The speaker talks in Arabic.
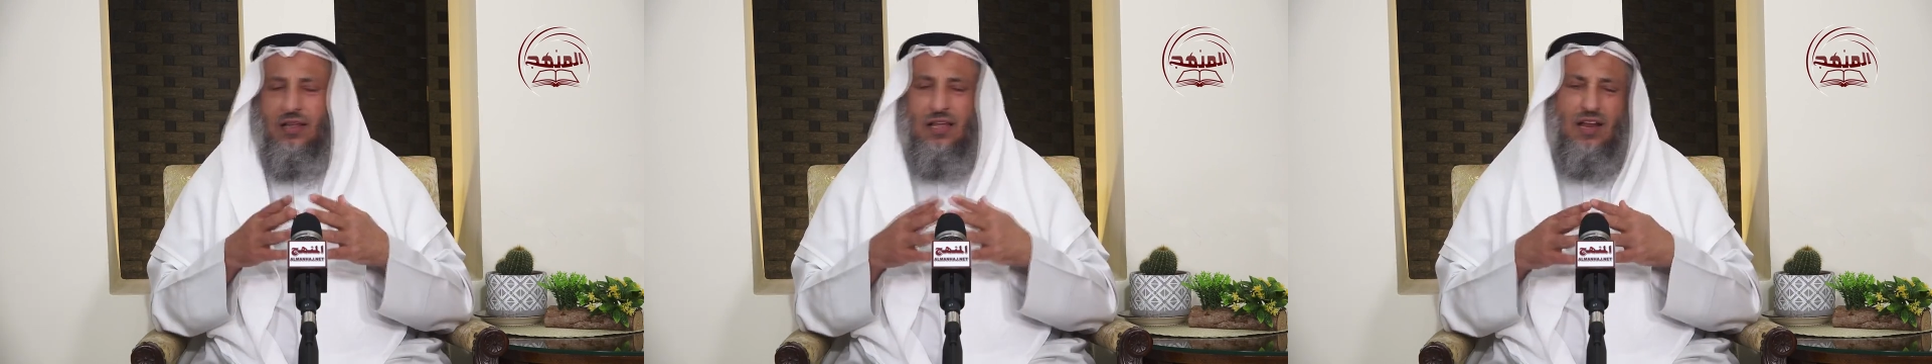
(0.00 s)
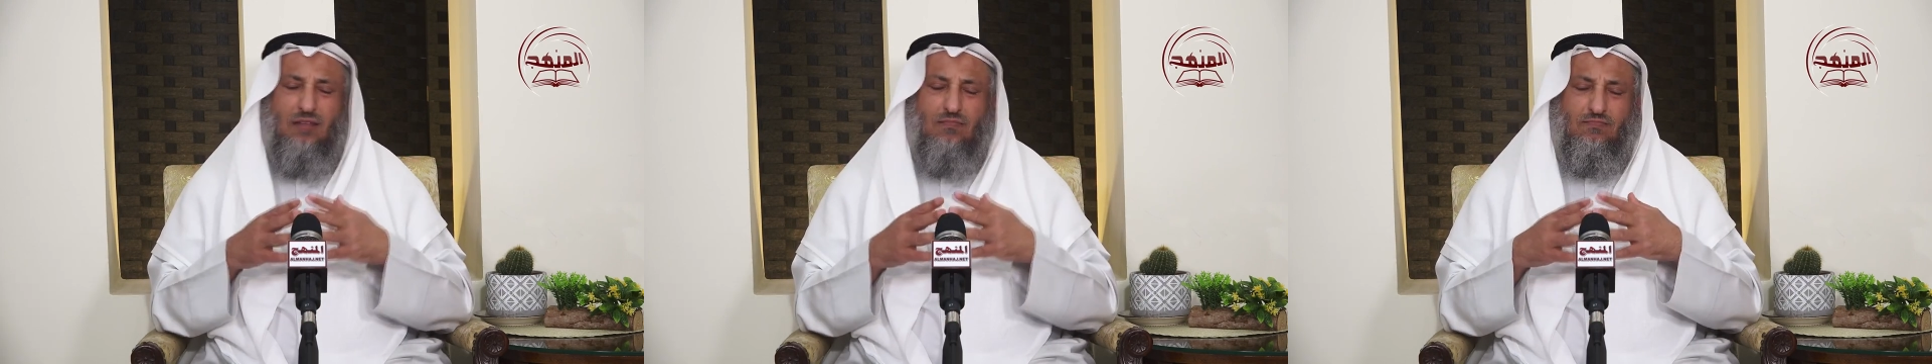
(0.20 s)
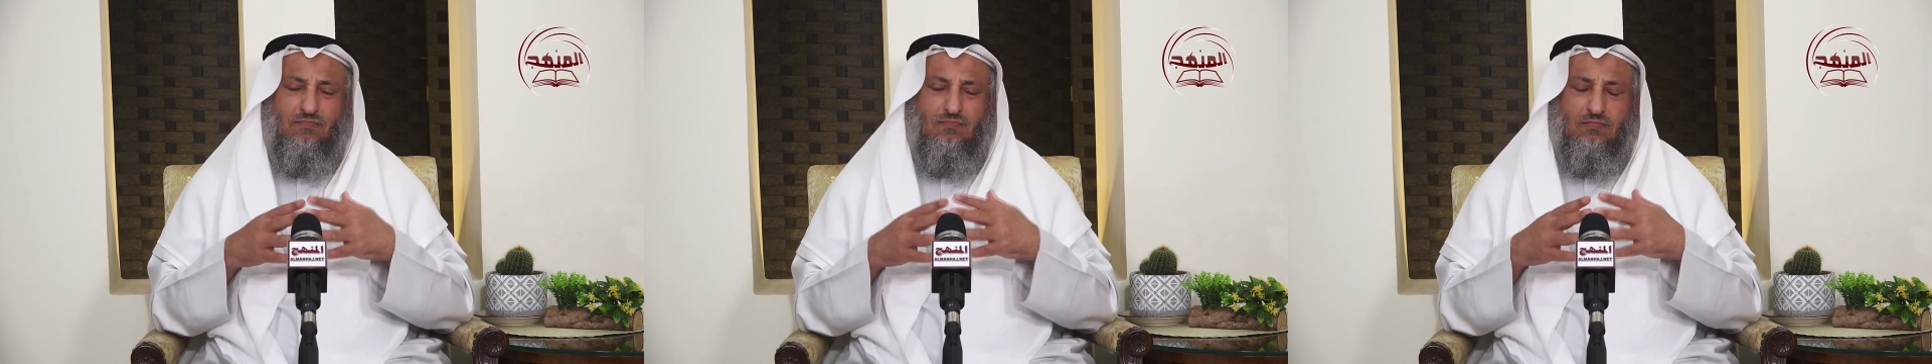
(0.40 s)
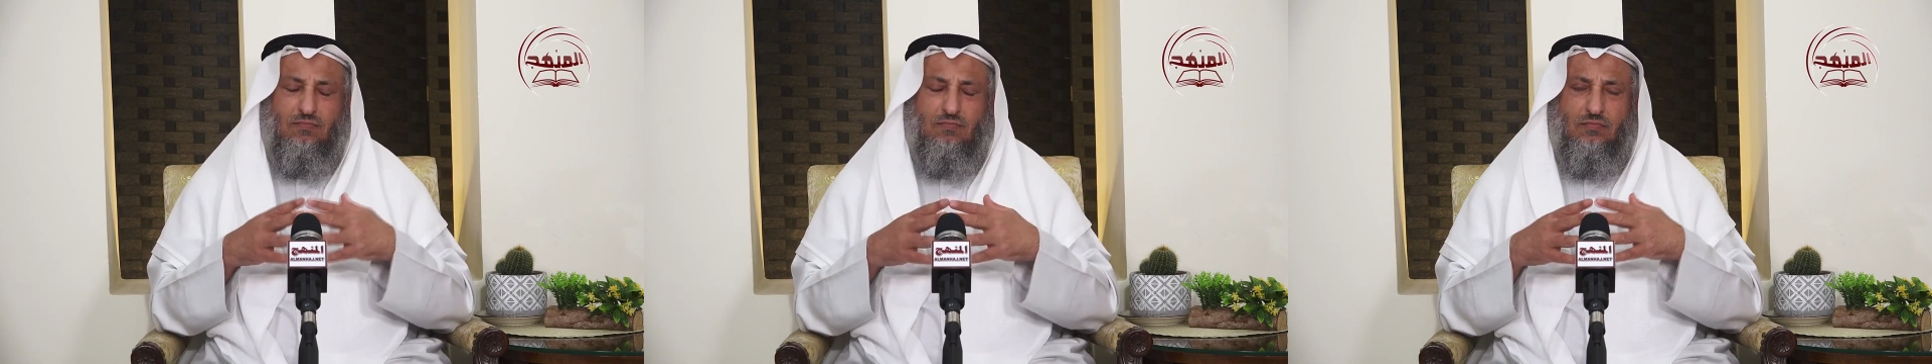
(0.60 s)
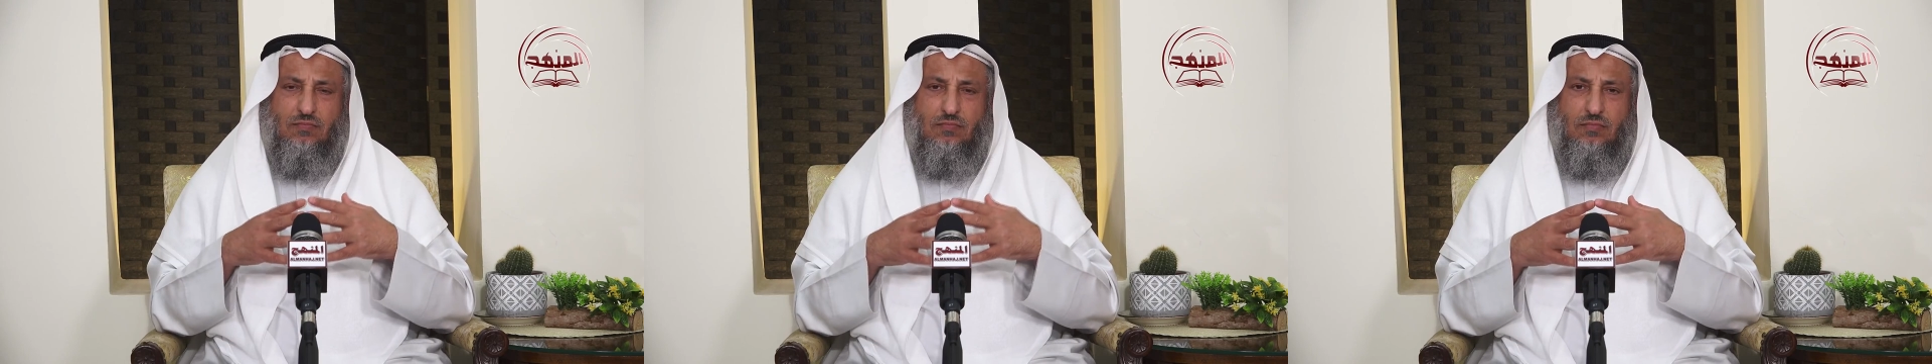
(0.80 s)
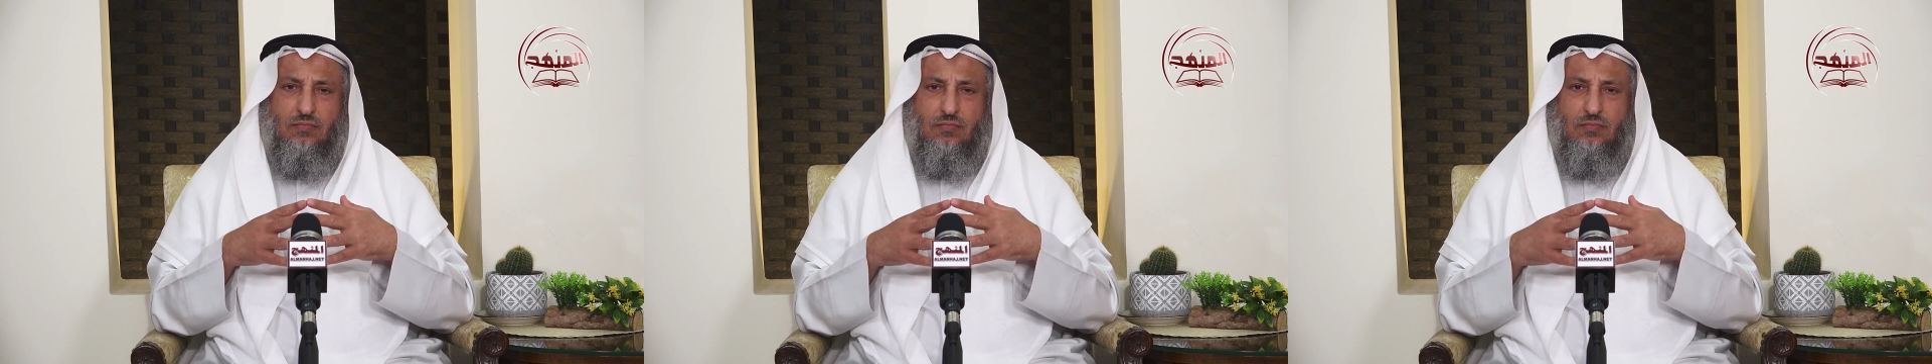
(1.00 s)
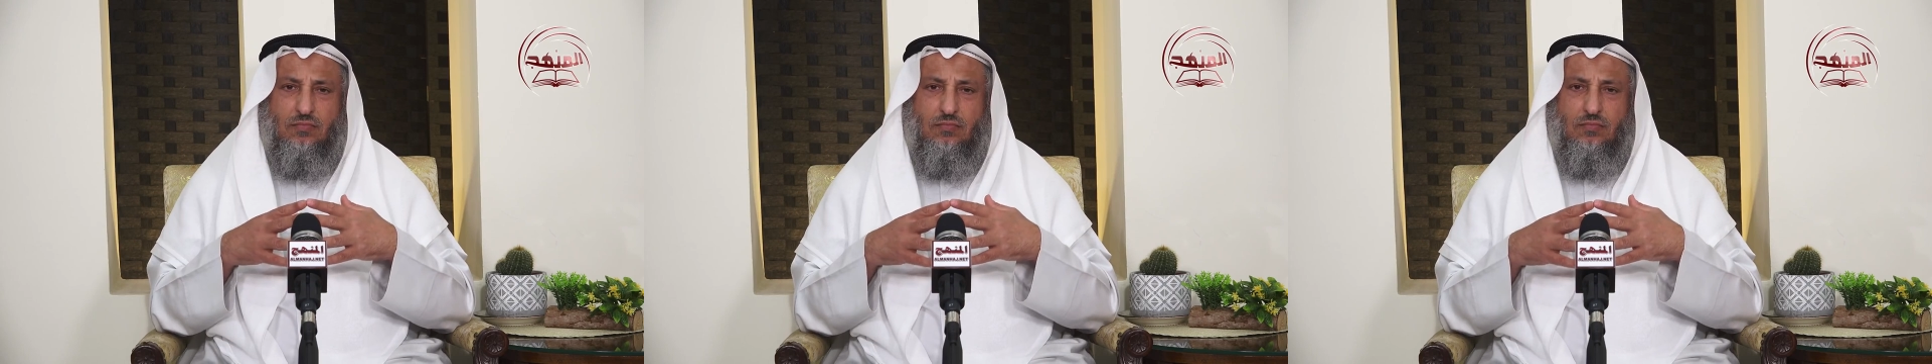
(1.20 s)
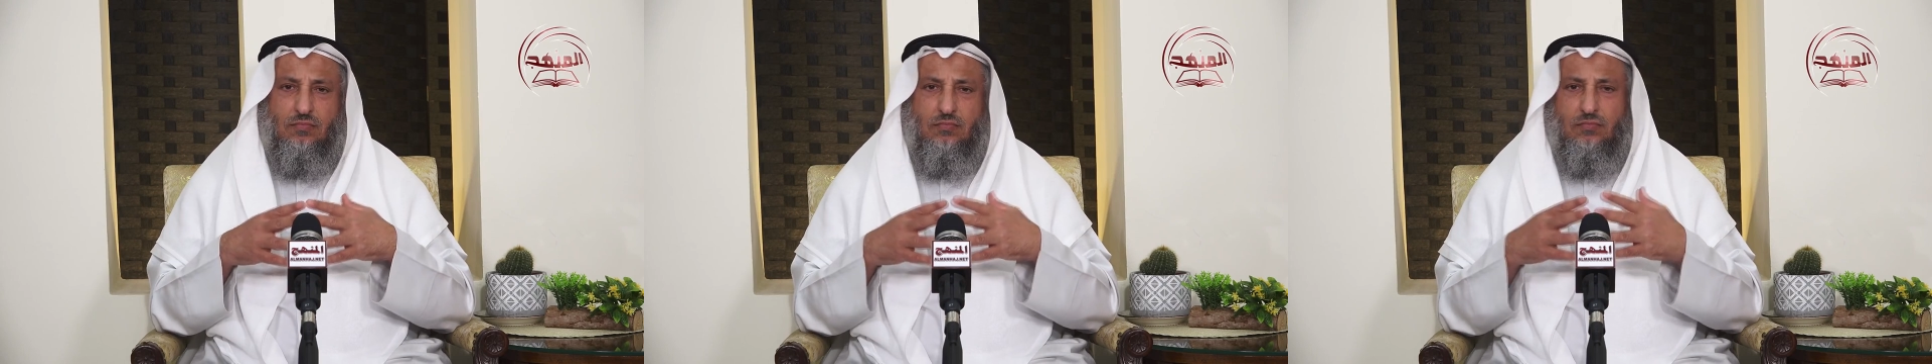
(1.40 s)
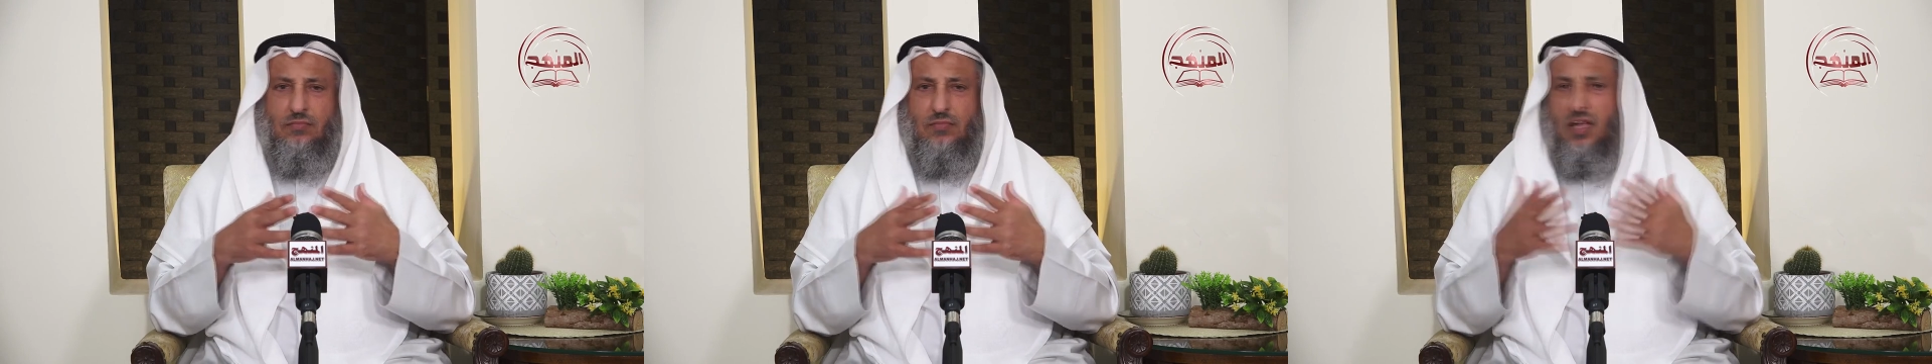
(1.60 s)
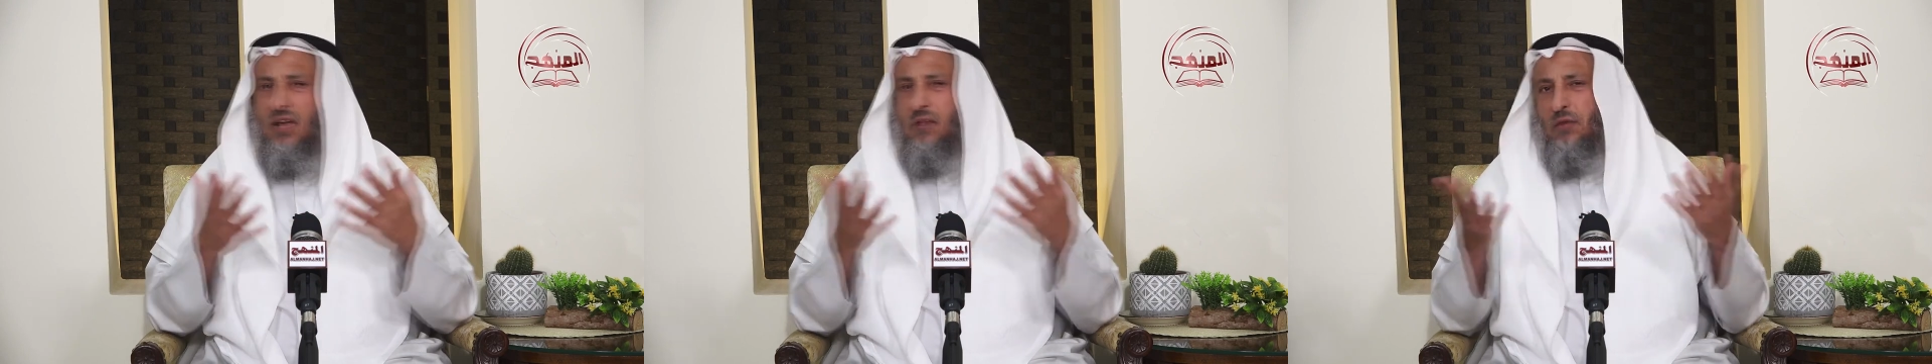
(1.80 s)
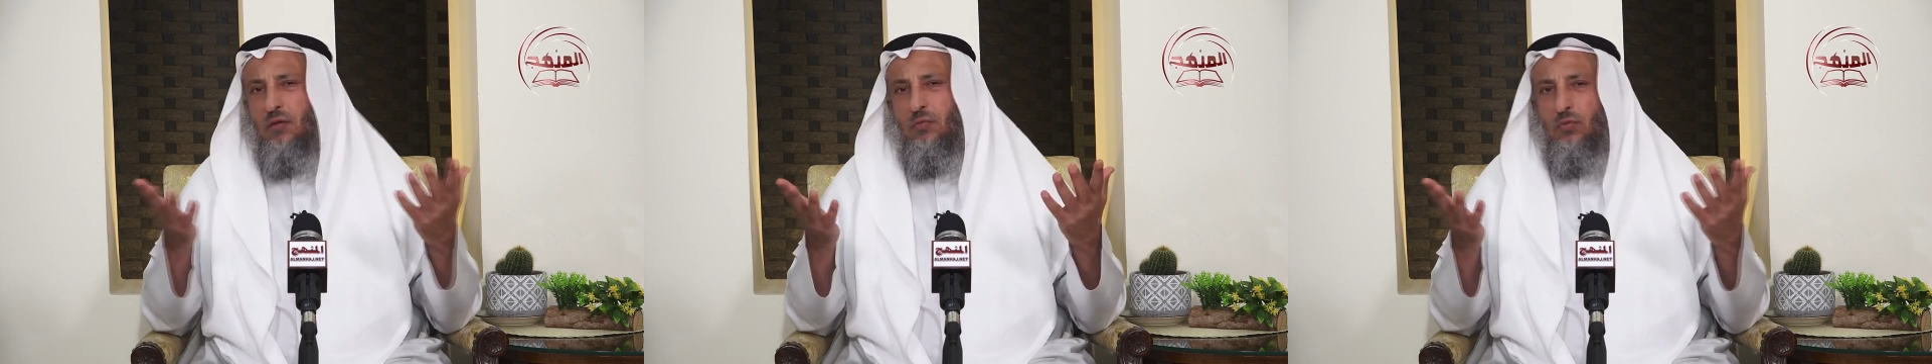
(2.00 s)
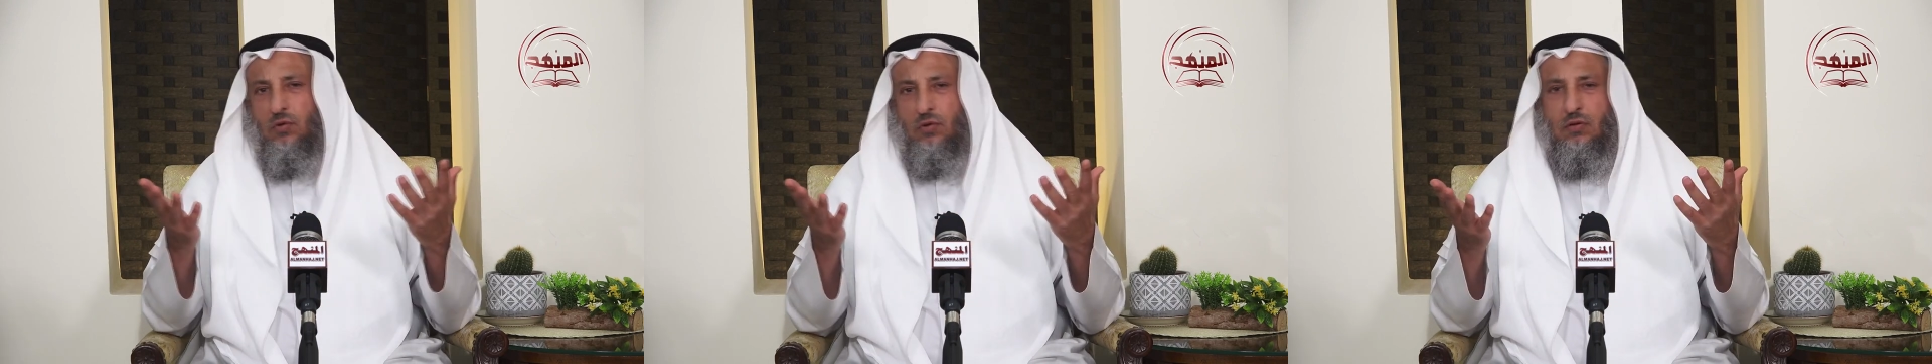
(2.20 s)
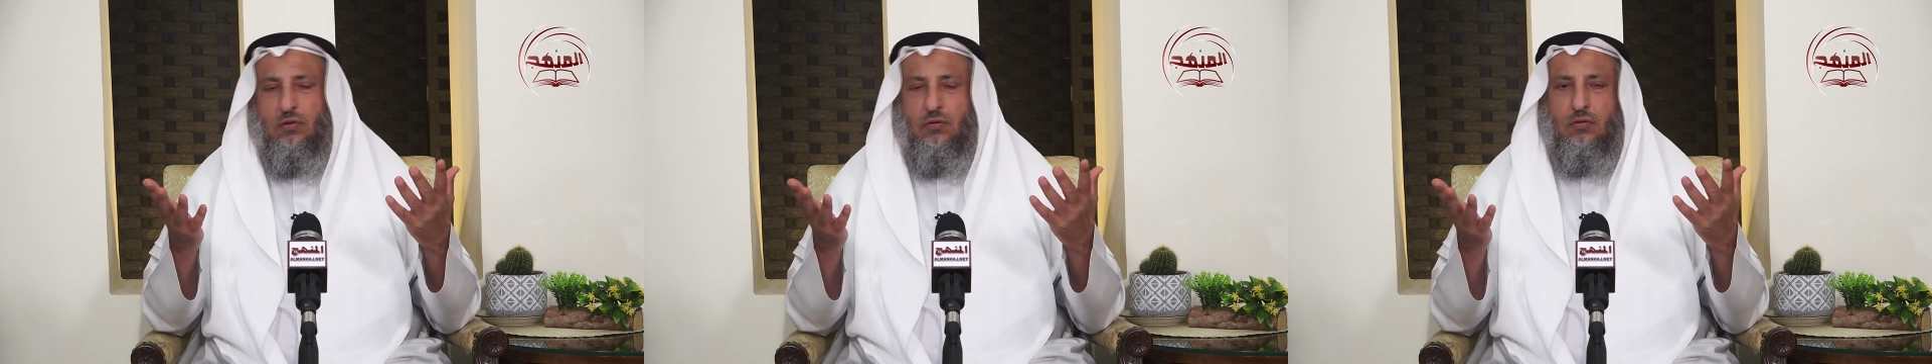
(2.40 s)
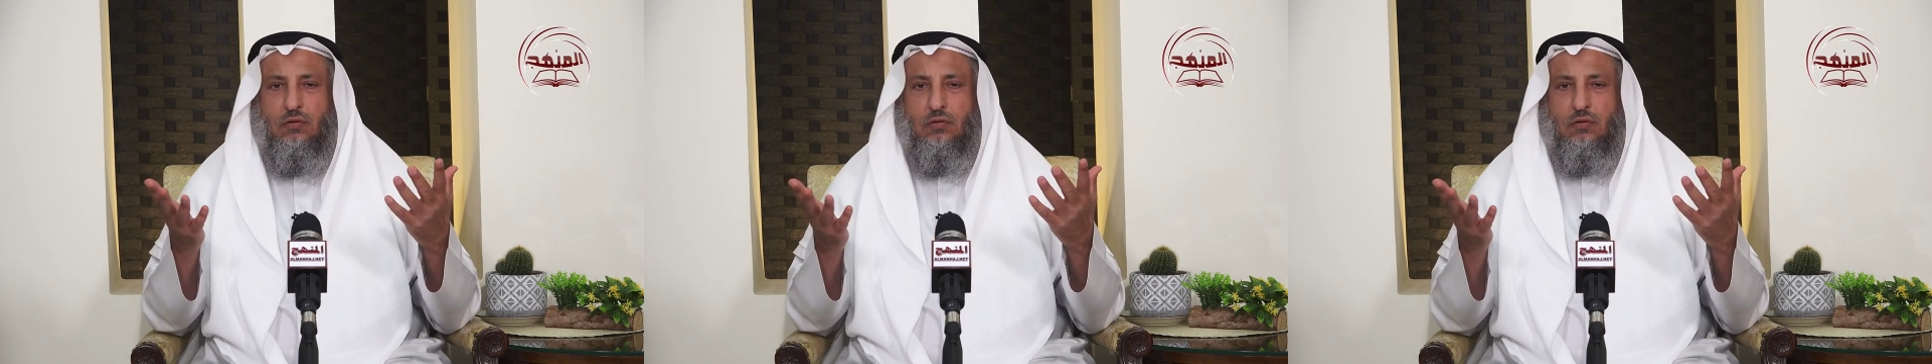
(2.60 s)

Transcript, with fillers: الكلام غير مقبول